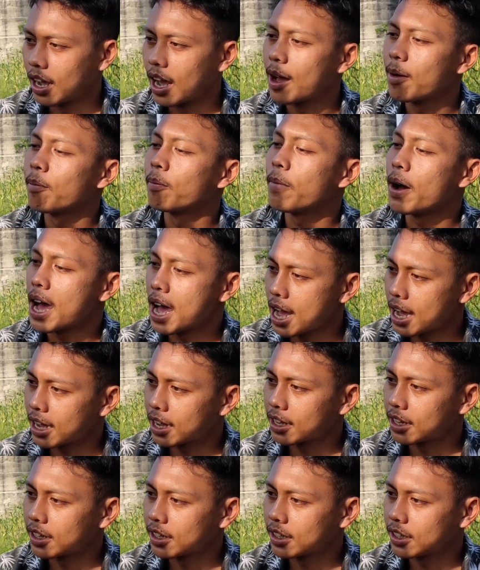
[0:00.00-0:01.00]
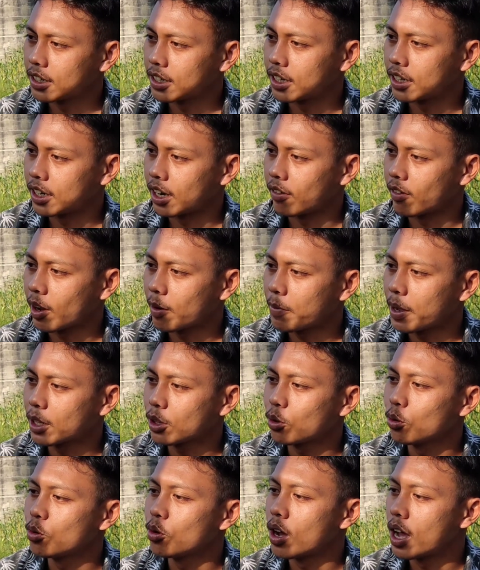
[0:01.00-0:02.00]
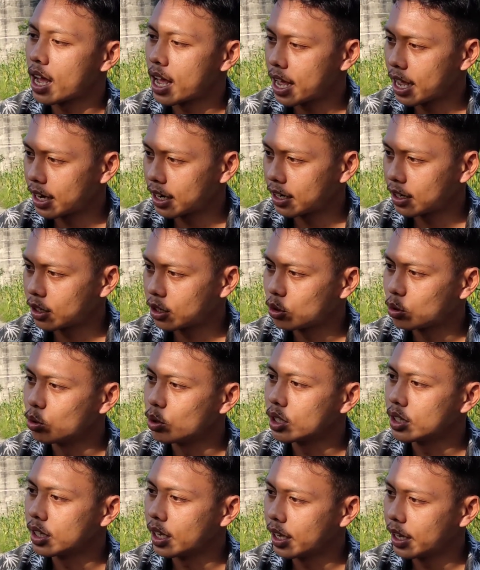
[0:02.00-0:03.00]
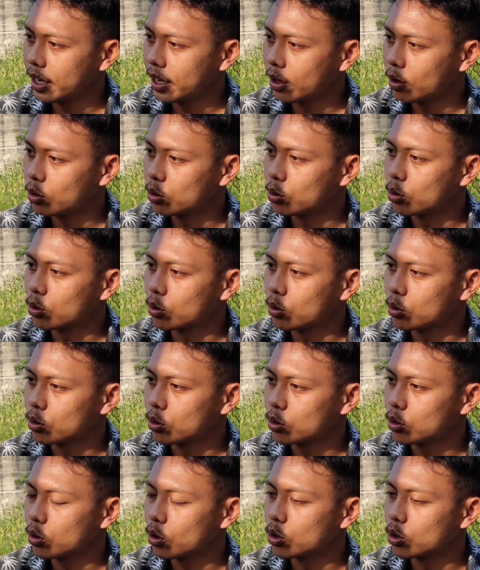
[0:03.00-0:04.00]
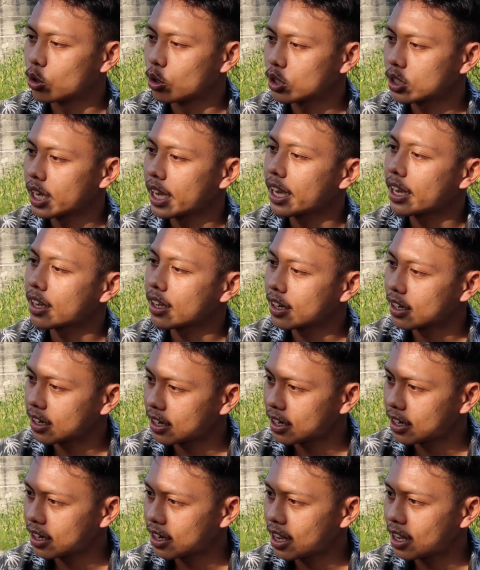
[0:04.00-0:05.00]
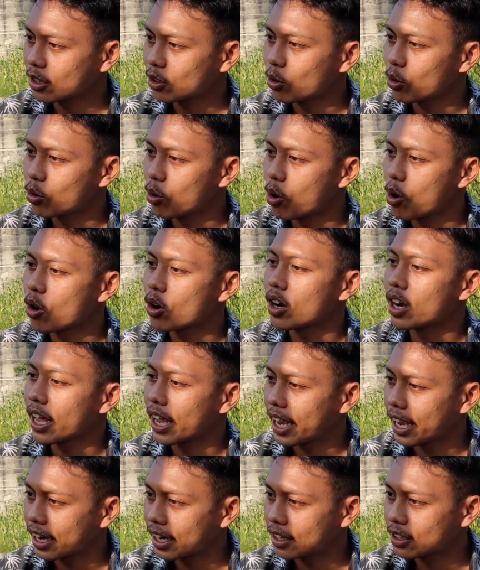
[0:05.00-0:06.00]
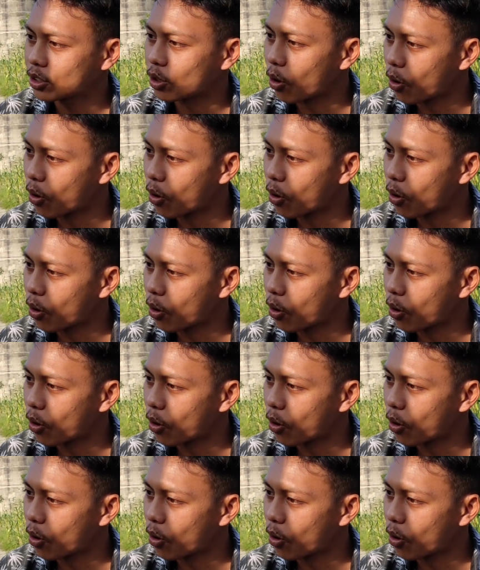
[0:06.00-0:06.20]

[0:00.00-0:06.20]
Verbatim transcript: gampang dewek patungan duite nggo tuku tuzul second nang toko online